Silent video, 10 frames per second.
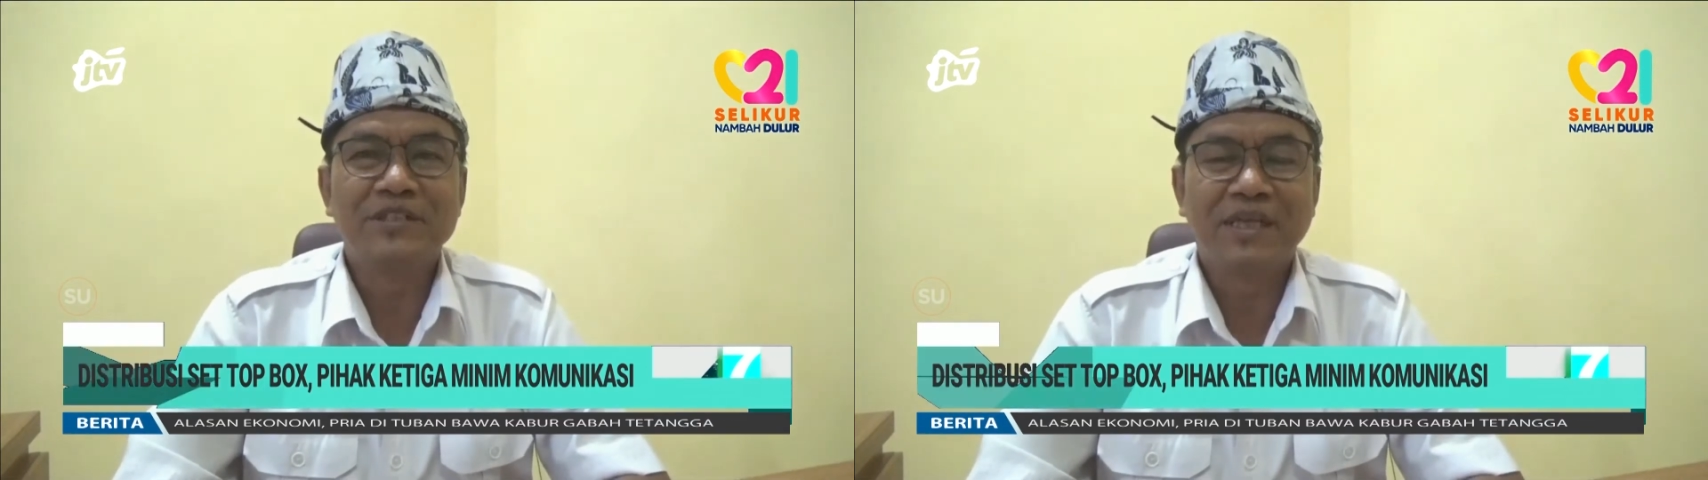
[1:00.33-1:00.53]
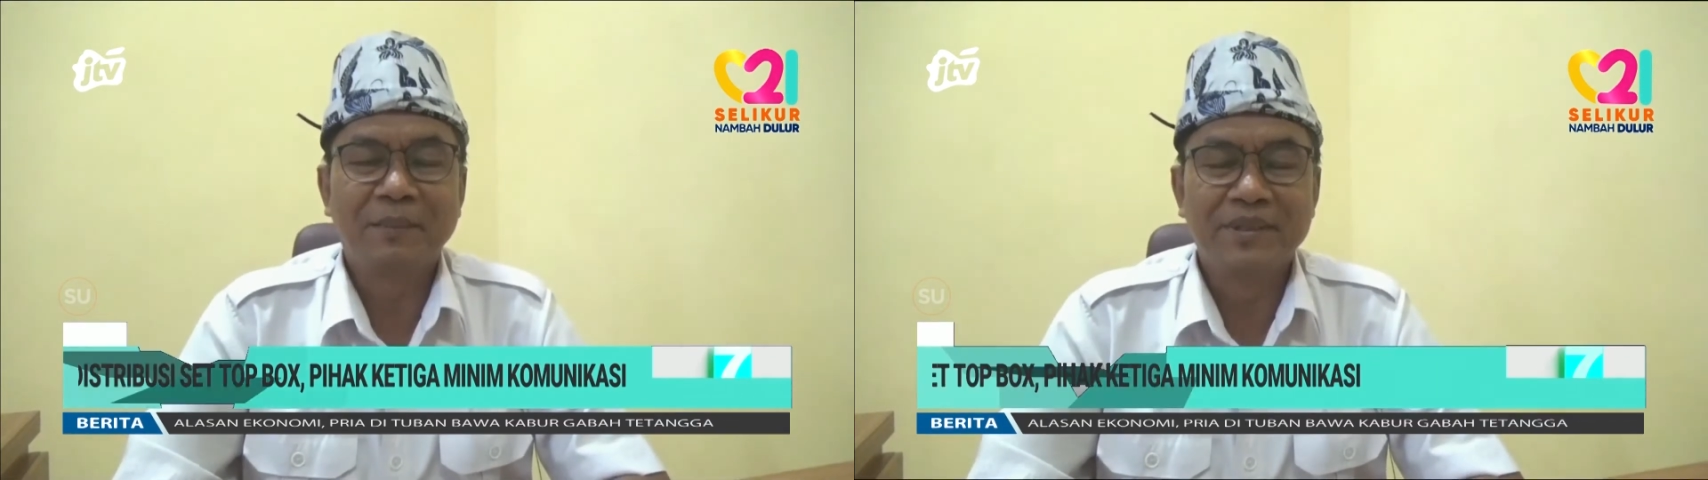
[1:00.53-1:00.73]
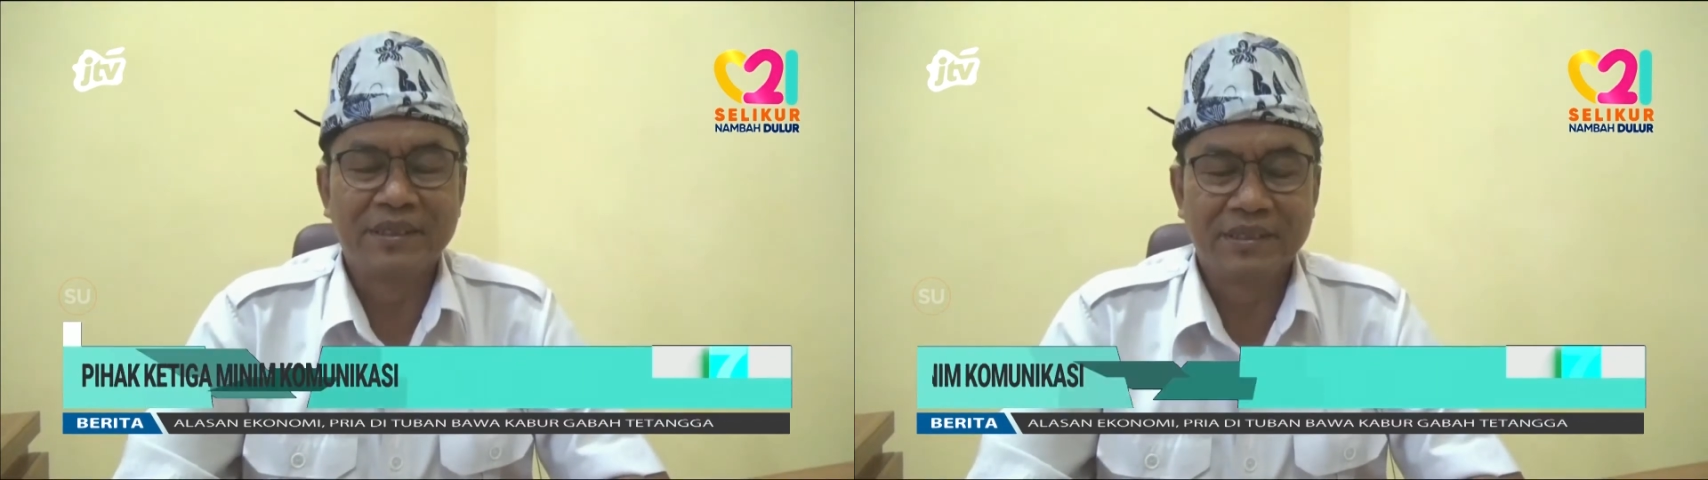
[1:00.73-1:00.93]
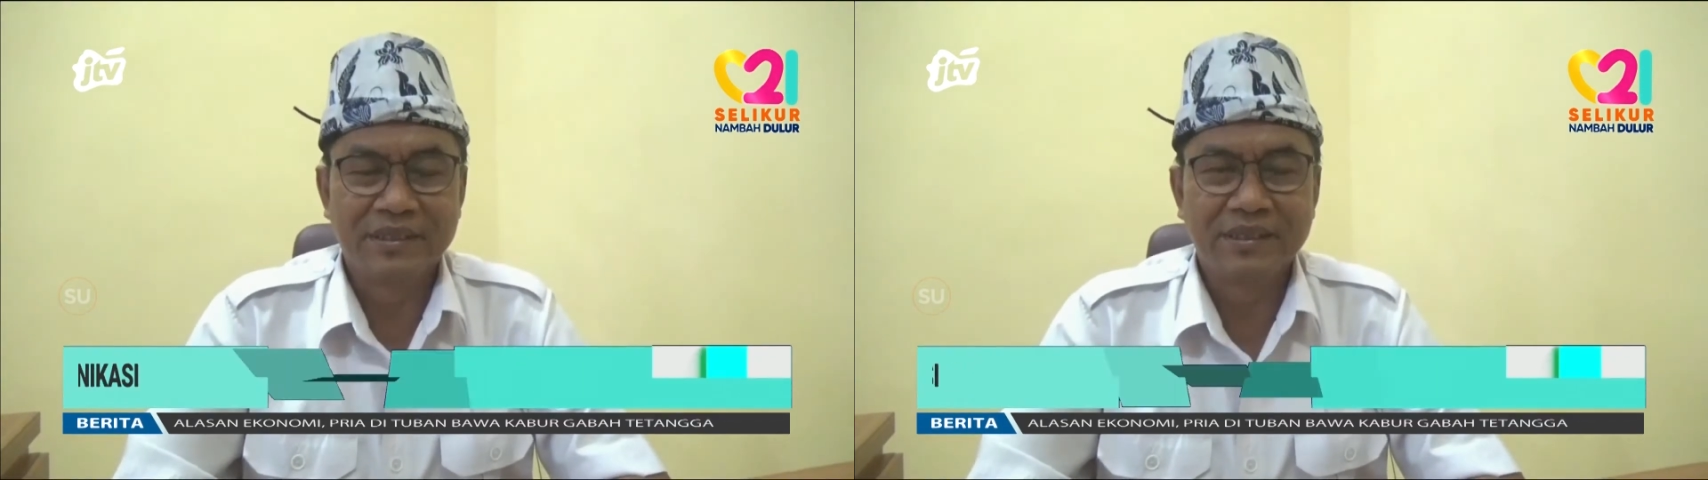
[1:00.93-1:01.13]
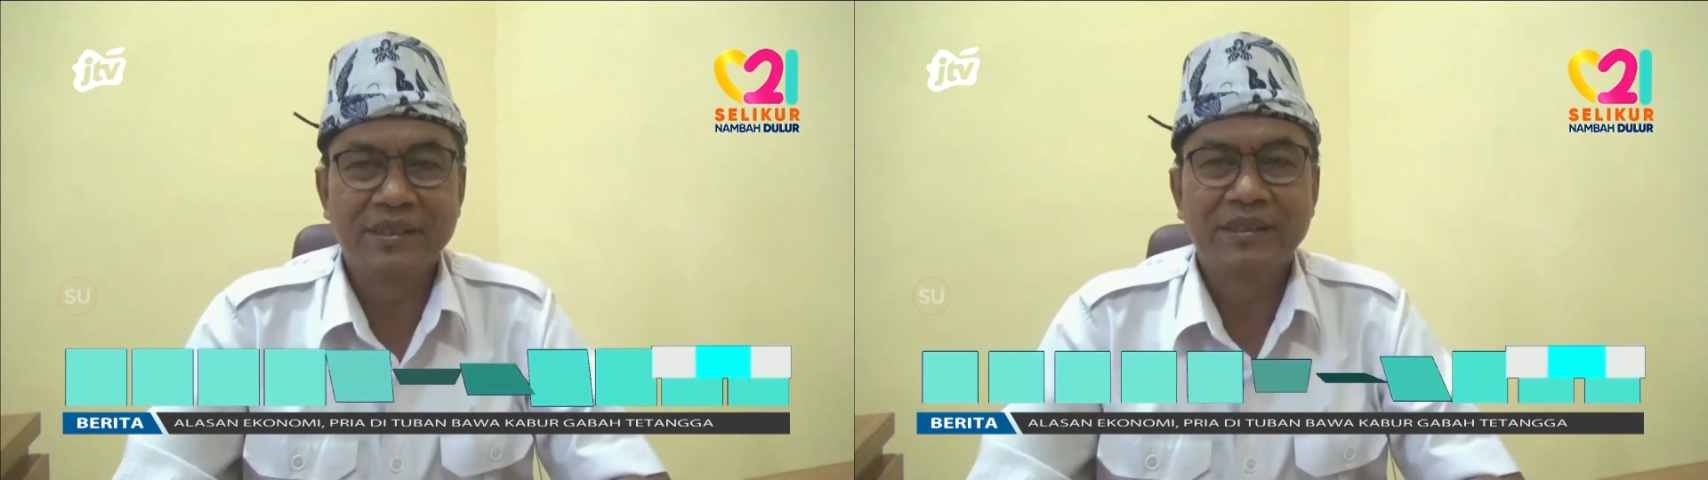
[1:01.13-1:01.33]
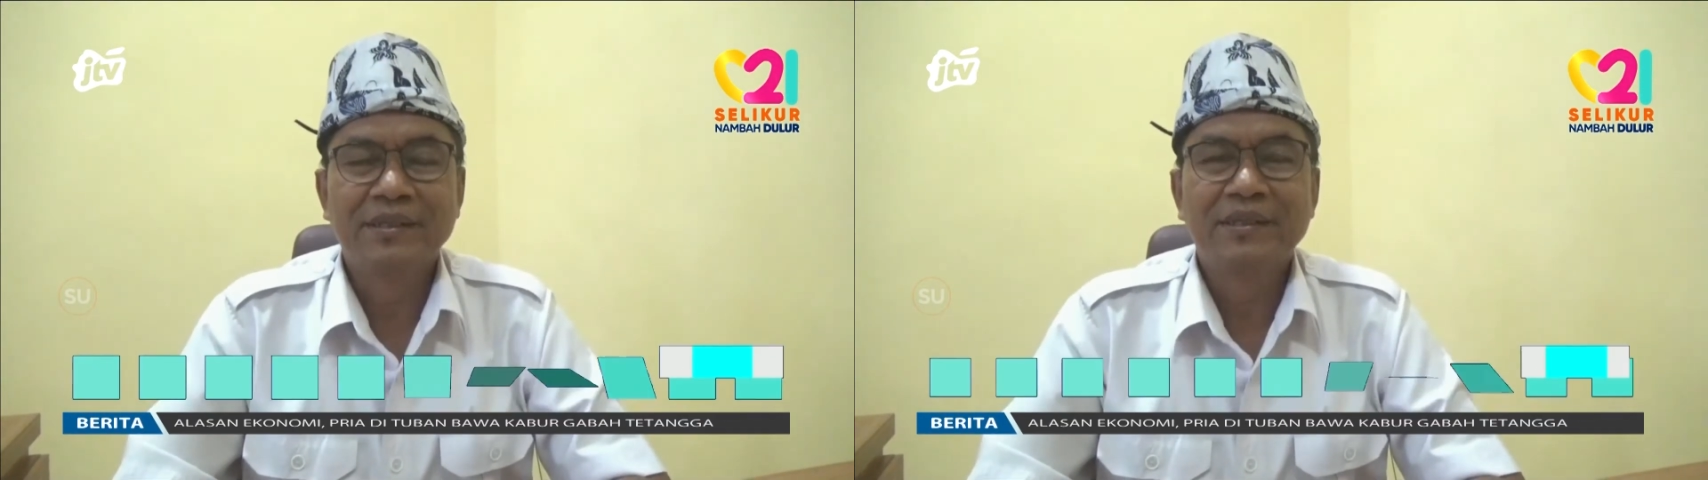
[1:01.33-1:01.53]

siap ini